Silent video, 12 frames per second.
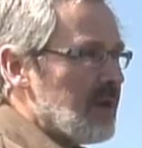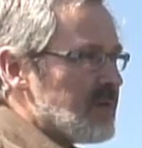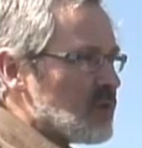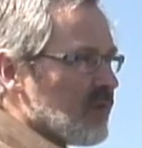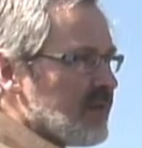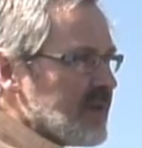
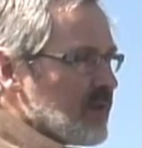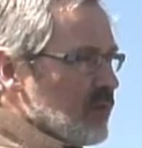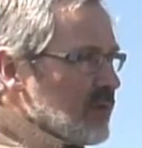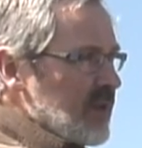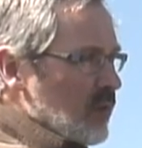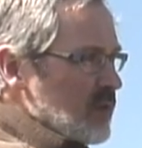Parce qu'en fait
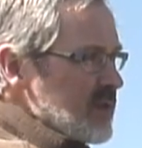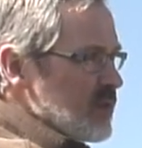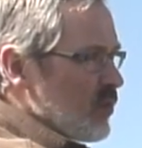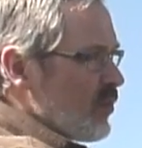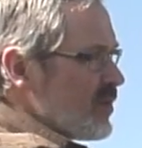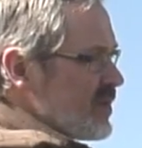euh, les tranchées
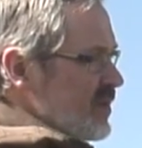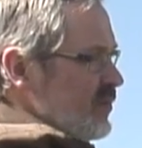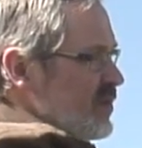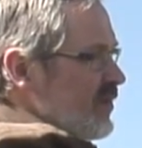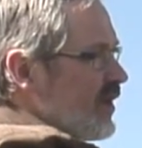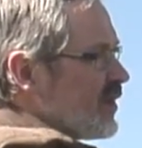sont, même si
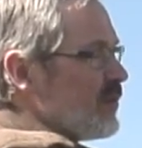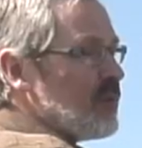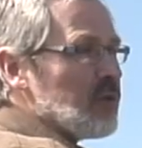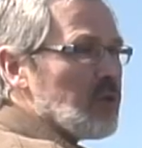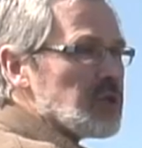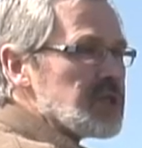vous avez un climat
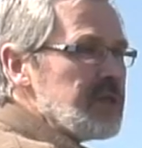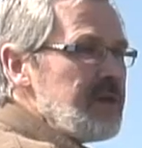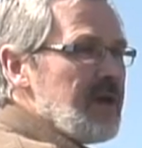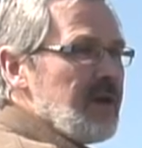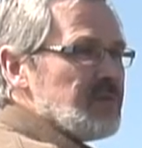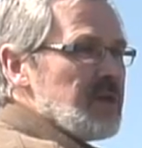de tranchées,
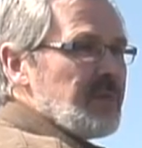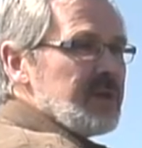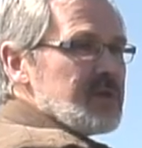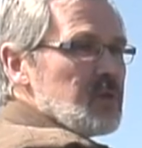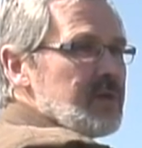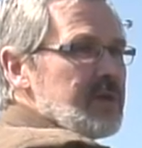vous n'avez pas
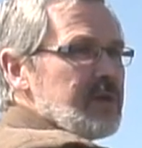des soldats